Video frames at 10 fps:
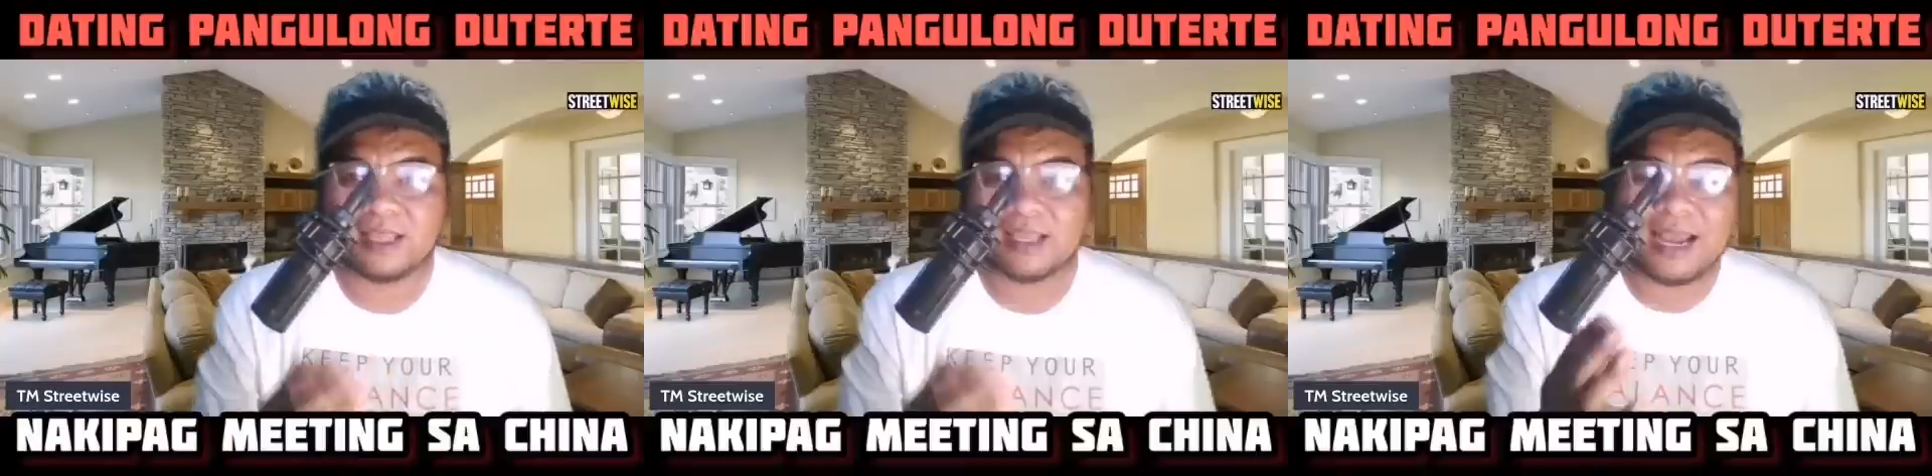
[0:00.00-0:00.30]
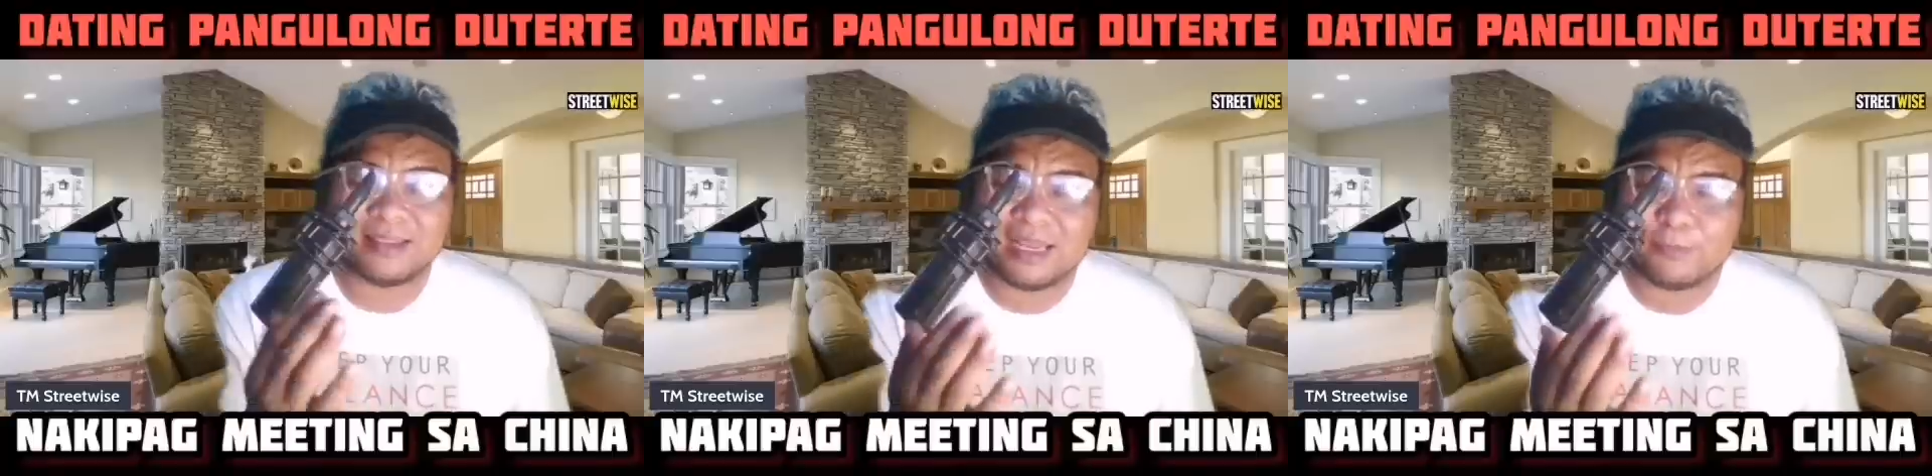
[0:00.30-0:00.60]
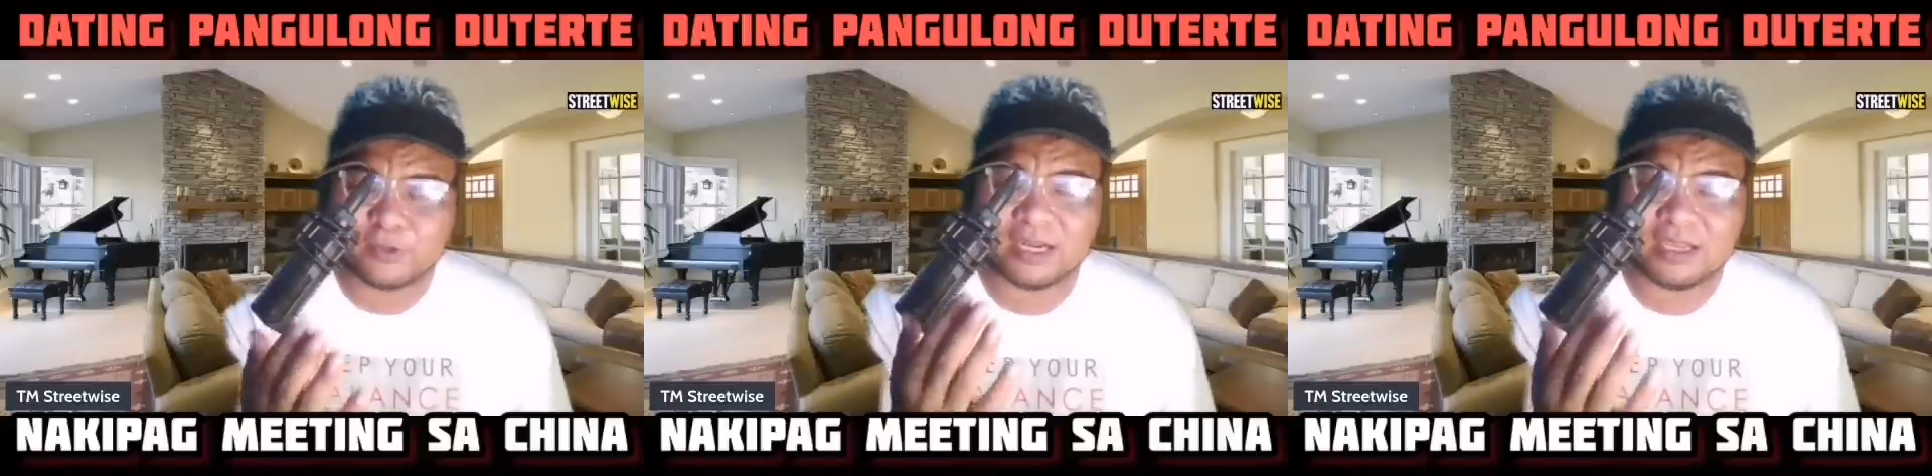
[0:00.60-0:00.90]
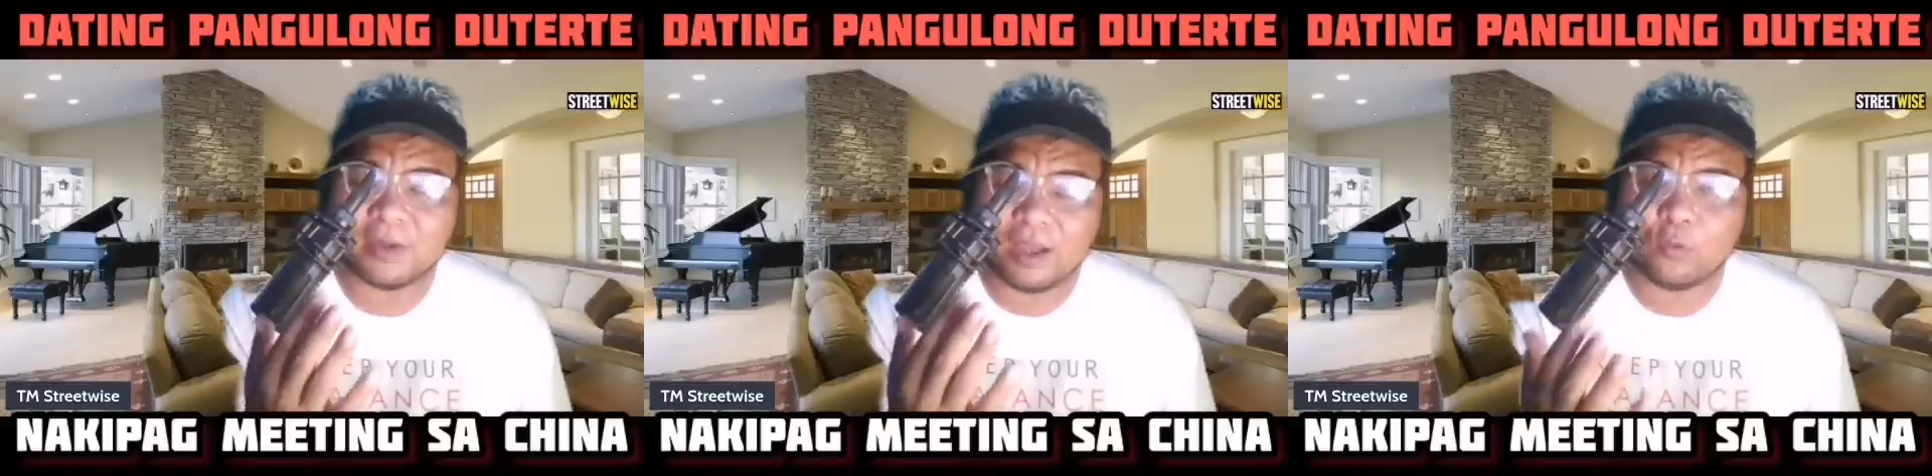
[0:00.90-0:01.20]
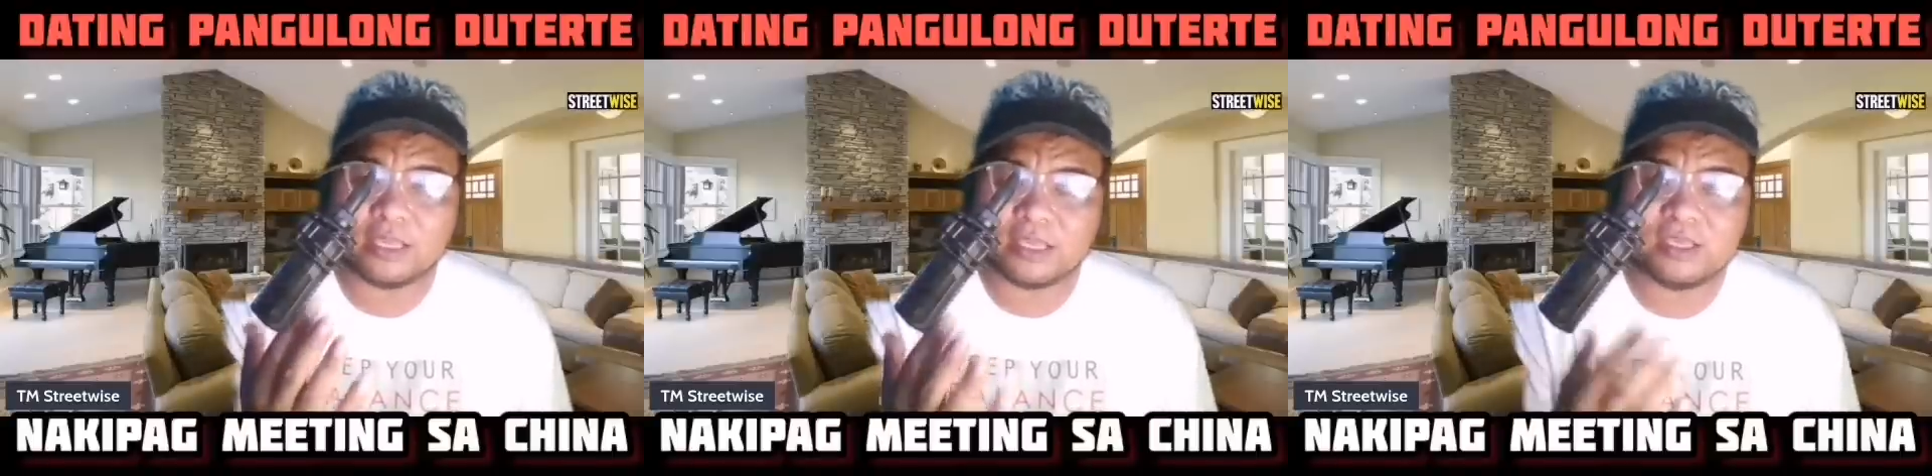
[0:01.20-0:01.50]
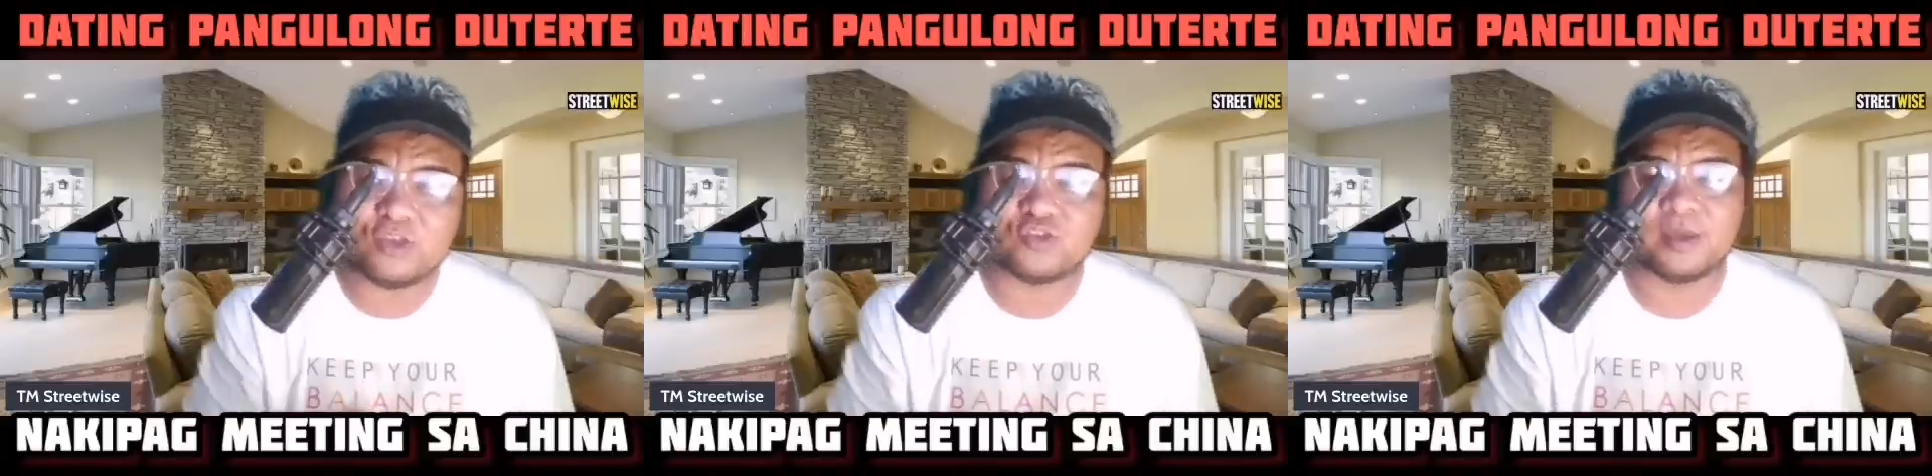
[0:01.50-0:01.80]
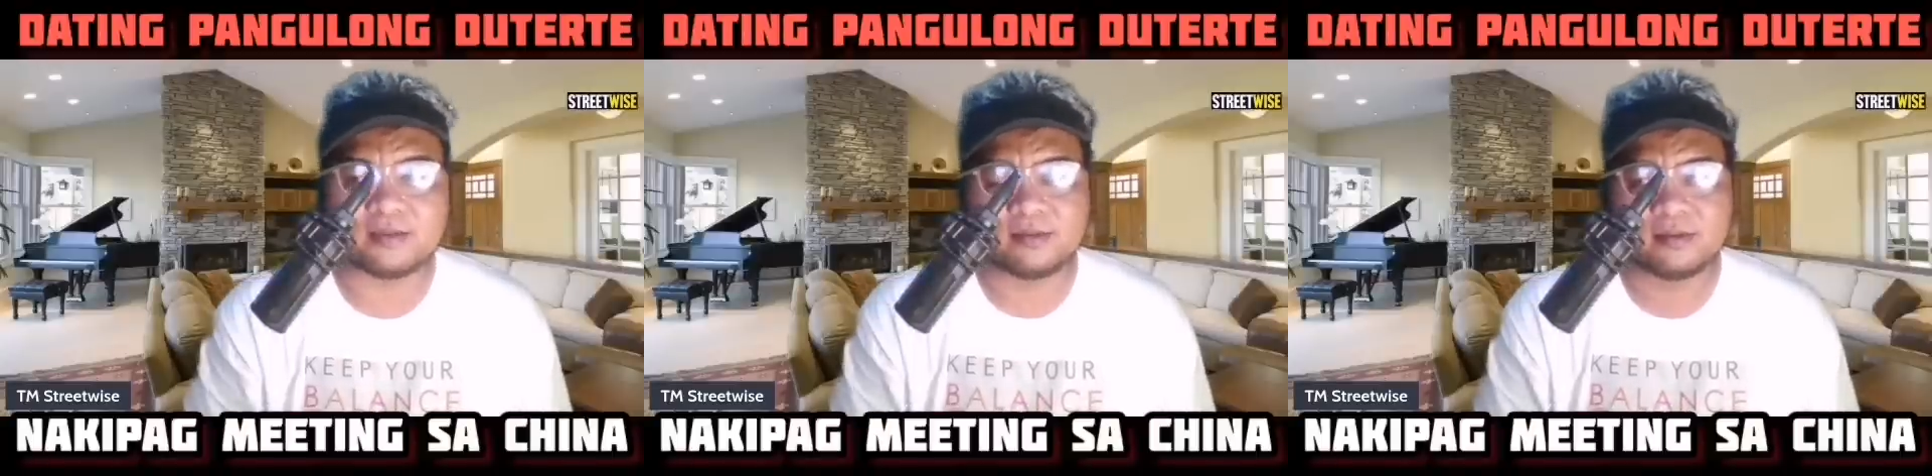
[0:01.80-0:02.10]
andali po talaga makakuha ng
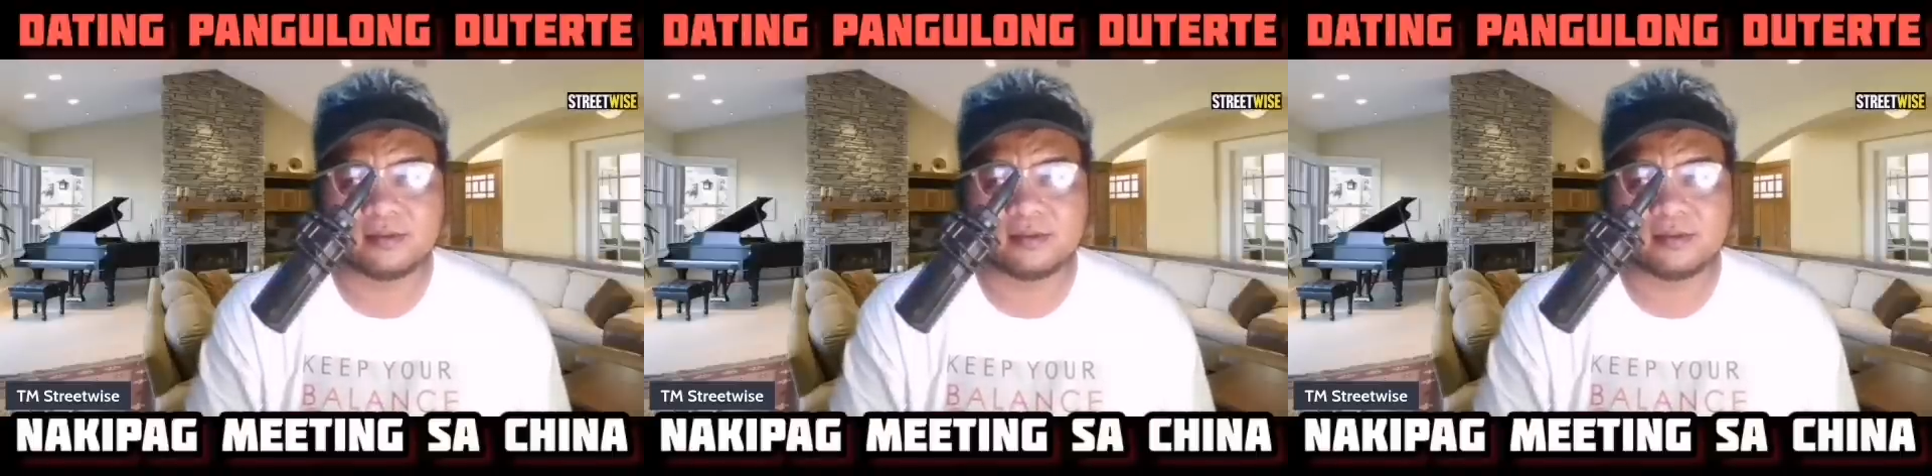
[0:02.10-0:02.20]
engagement.